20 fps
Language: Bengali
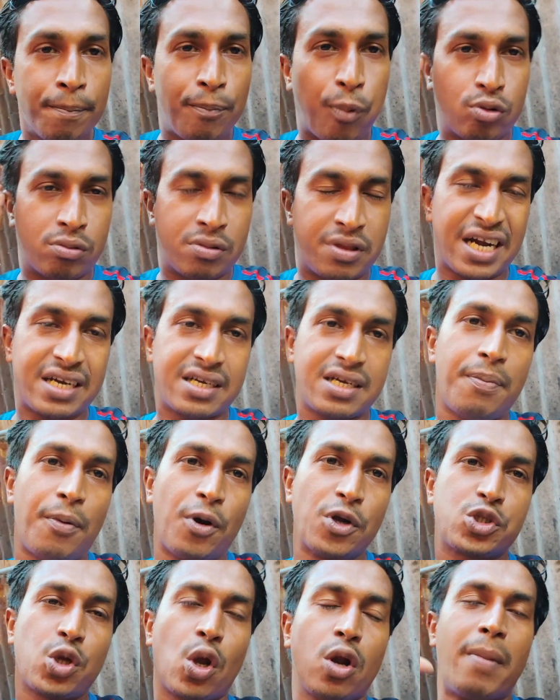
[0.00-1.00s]
প্রত্যেকটা
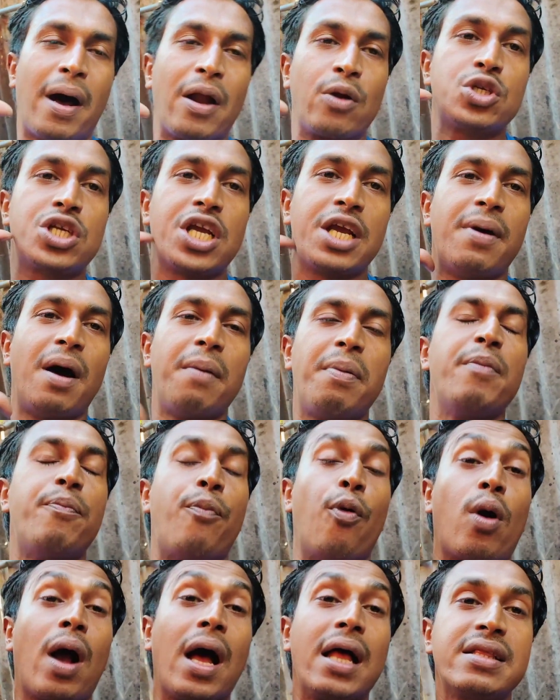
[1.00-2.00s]
বছর মানুষ এইভাবে
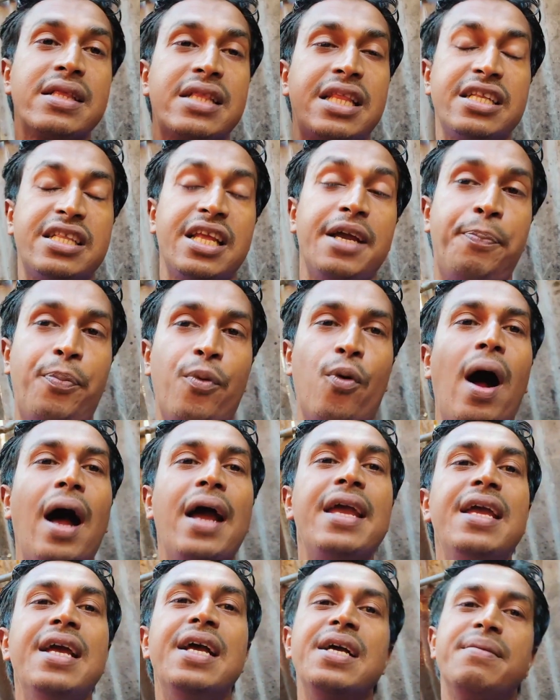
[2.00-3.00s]
ভোগান্তিতে
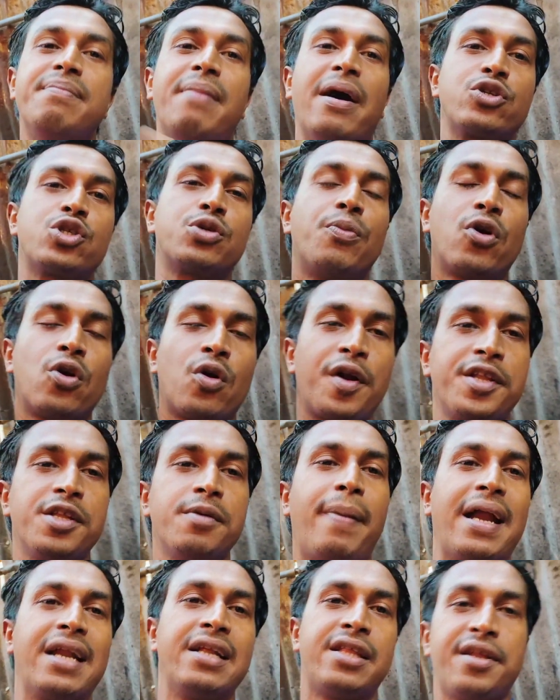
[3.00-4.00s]
পোহায় মানুষ মনে করে
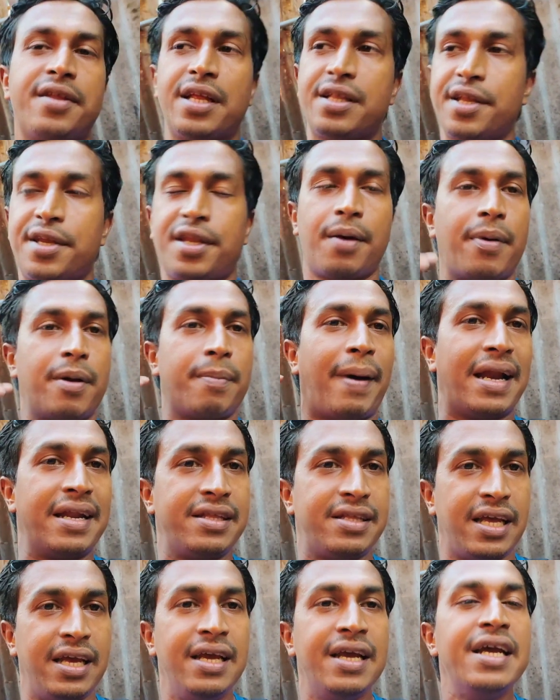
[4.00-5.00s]
যে বাড়িতে যাইতেছে এবার
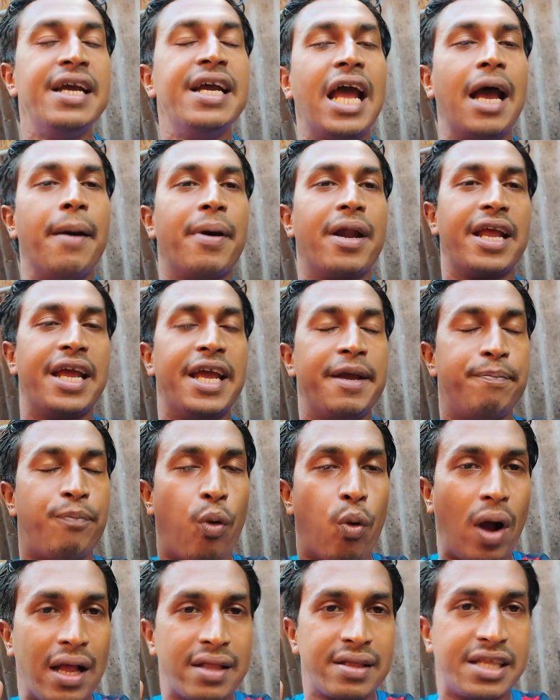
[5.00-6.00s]
বাড়িতে এবার এই
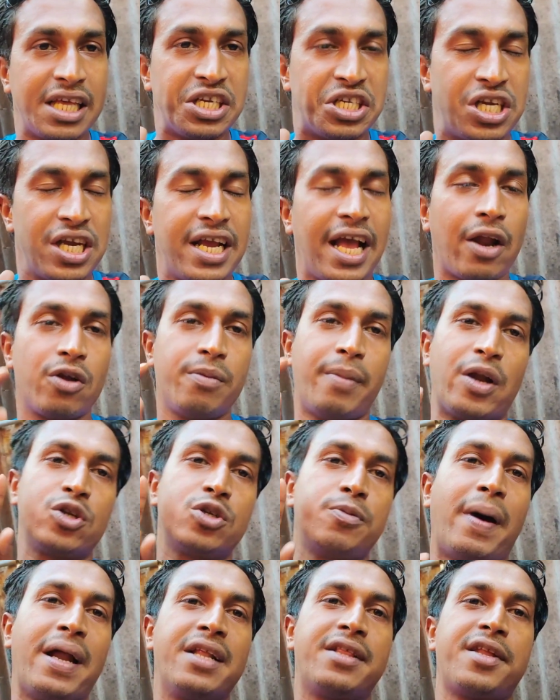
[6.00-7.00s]
ভোগান্তির শিকার হয়ে
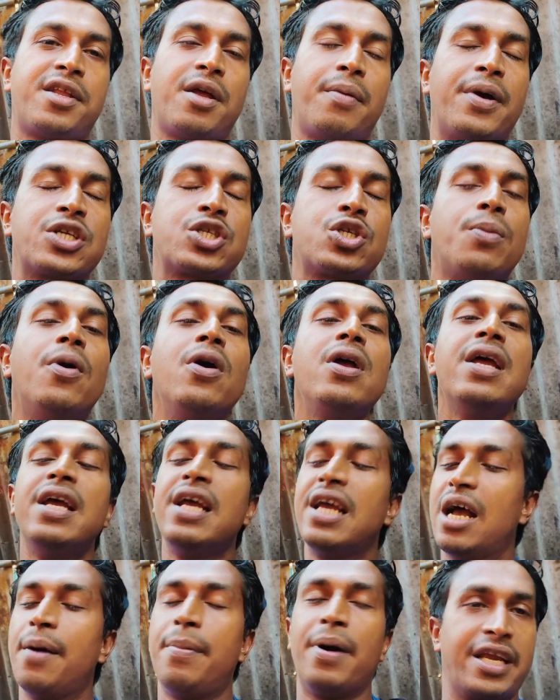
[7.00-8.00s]
মানুষ বাড়িতে দেবার সময়
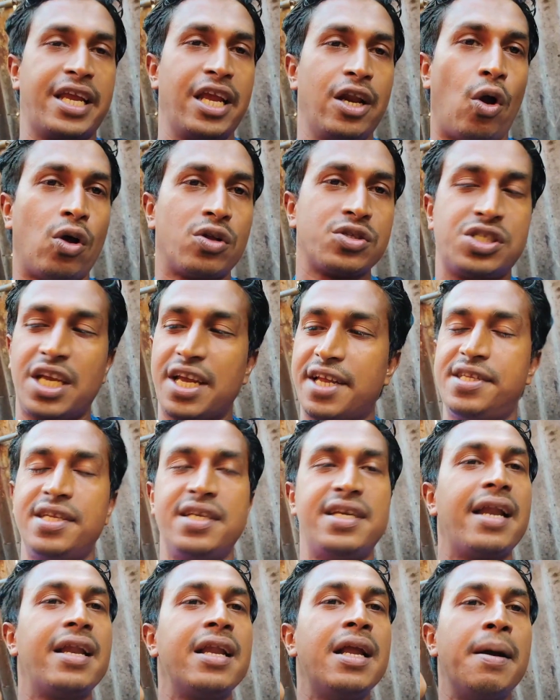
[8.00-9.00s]
এবার কি লঞ্চ
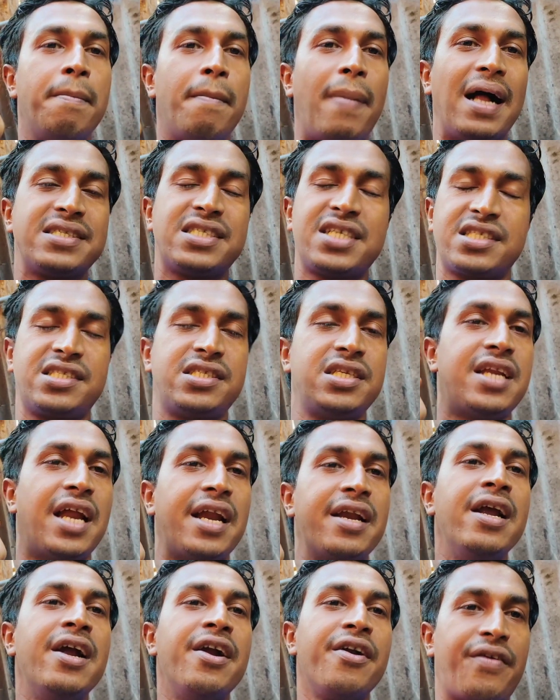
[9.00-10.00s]
অ্যাক্সিডেন্ট বাস
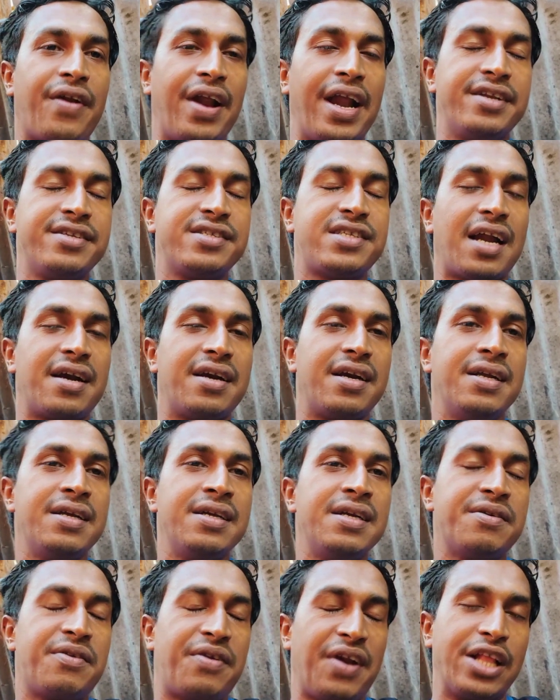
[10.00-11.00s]
অ্যাক্সিডেন্ট ট্রেন যান
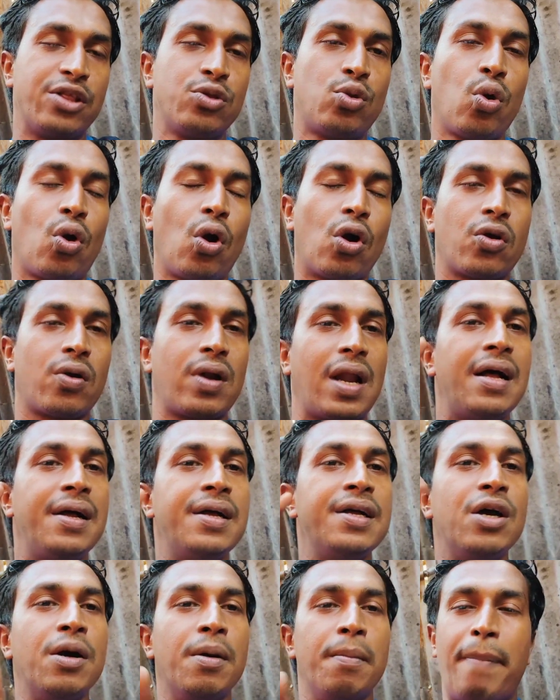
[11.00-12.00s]
ট্রেন দুর্ঘটনা
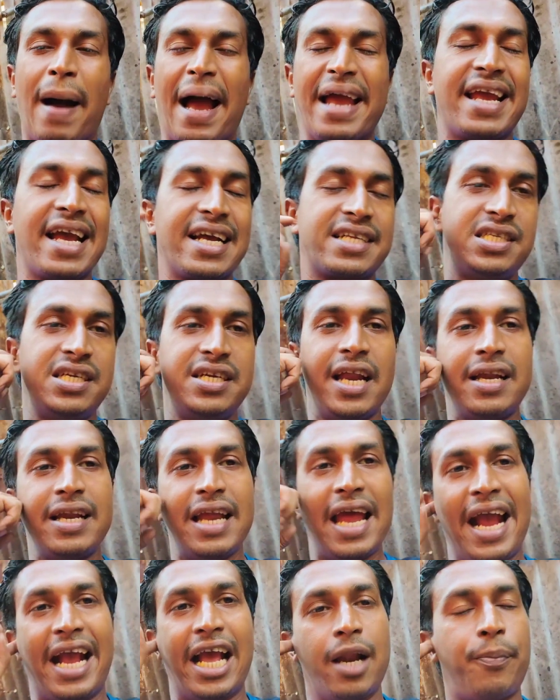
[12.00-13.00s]
বাইক অ্যাক্সিডেন্ট
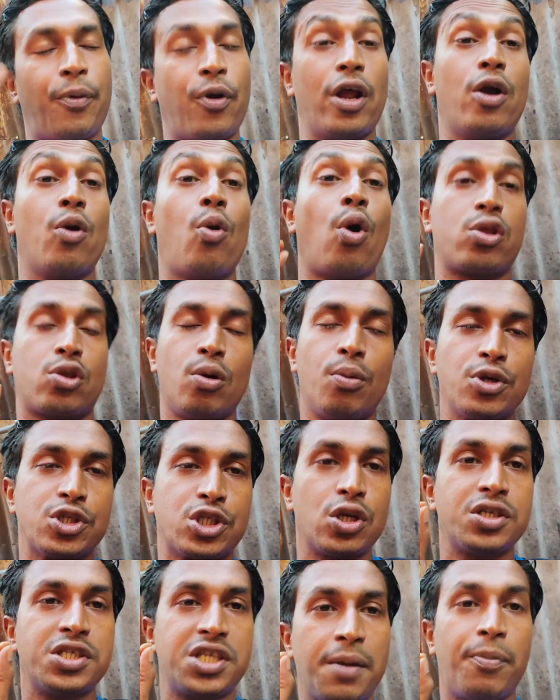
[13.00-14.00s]
একের পর এক গত
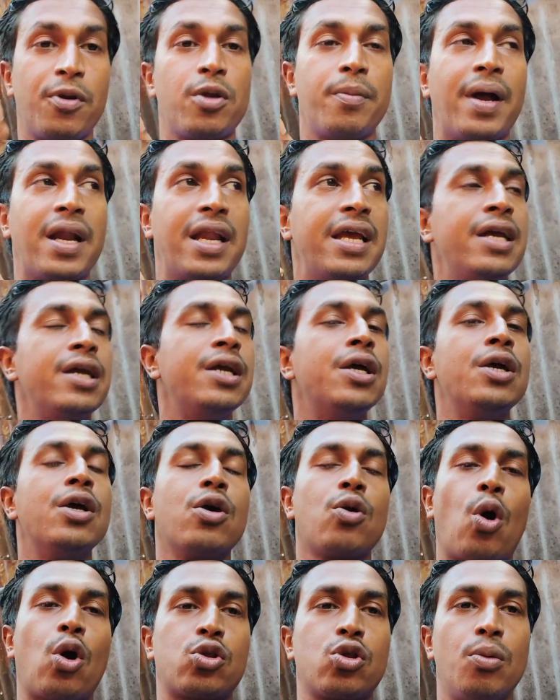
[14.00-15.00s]
বছর যে পরিমাণে
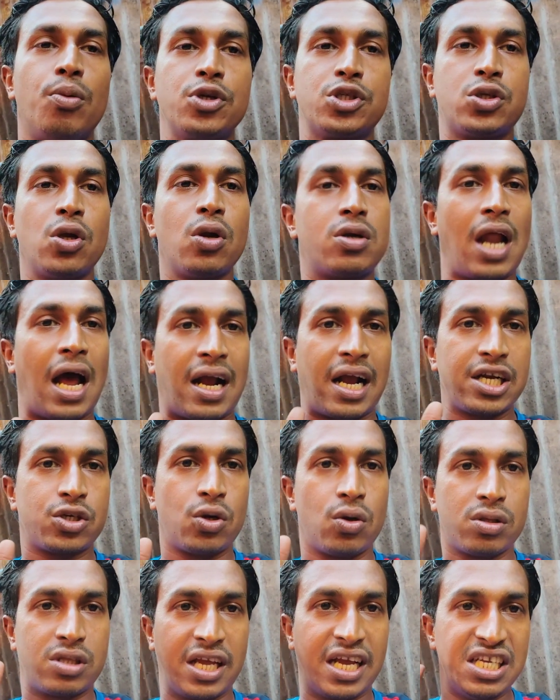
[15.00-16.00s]
গত বছর ঢাকা
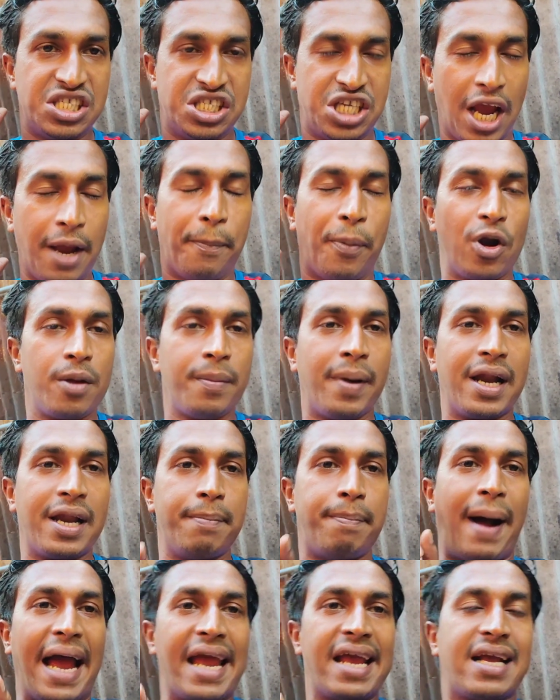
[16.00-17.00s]
শহর থেকে যে
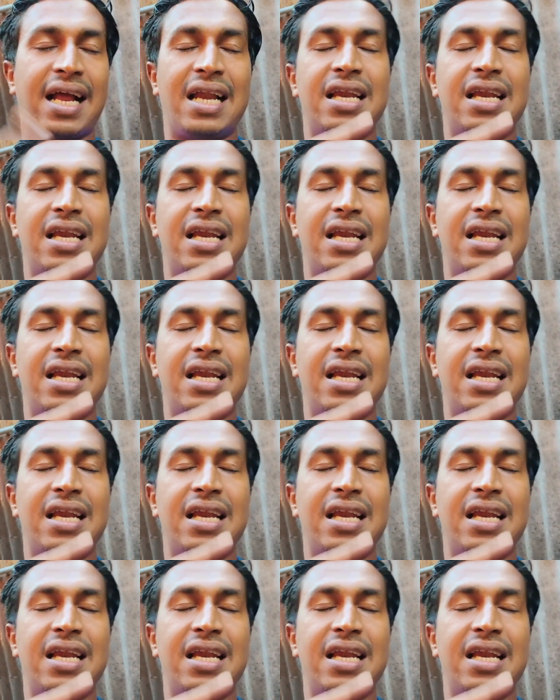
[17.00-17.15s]
পরিমাণে বাইক